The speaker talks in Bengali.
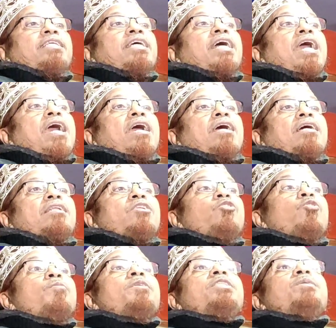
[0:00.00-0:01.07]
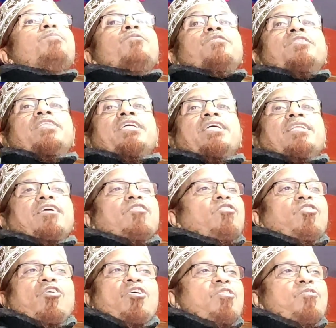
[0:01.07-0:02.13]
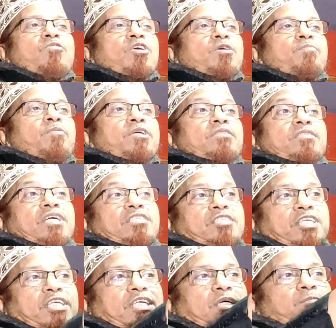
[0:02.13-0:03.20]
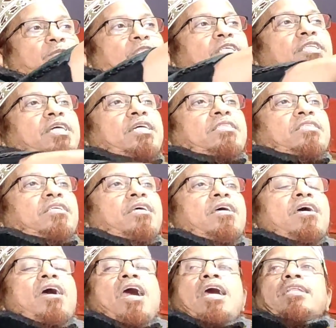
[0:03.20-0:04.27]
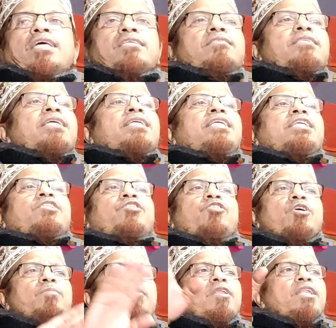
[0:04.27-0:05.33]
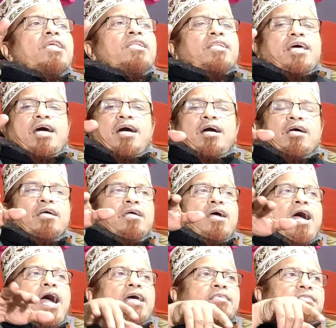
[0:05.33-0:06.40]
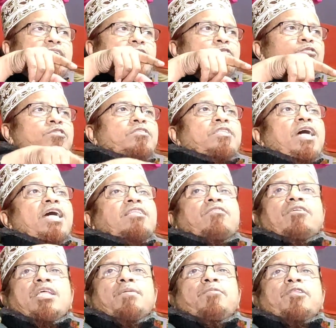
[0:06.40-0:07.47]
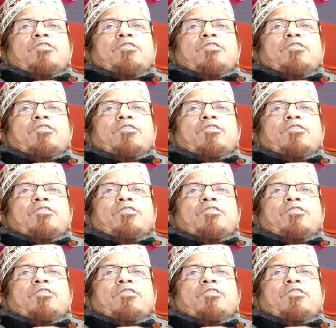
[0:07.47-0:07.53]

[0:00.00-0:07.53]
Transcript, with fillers: এটা নবীজি বুঝতেন আল্লাহ আকবর তাঁর শিক্ষার মধ্যে এটা আছে আনাসকে কিছুই বললেন না আজকের উস্তাদ হলে